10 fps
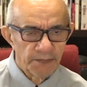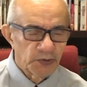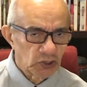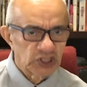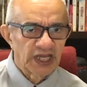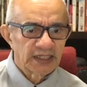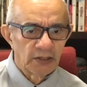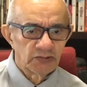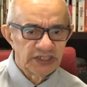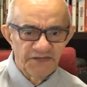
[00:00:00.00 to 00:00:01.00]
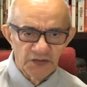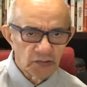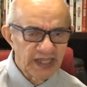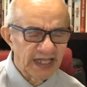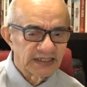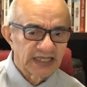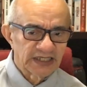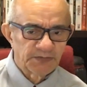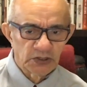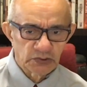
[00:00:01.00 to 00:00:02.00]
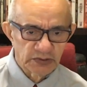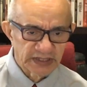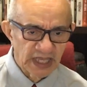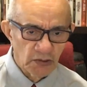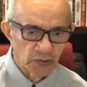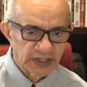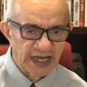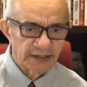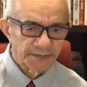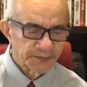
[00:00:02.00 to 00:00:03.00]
projetam dificuldades que as pessoas têm encontrado.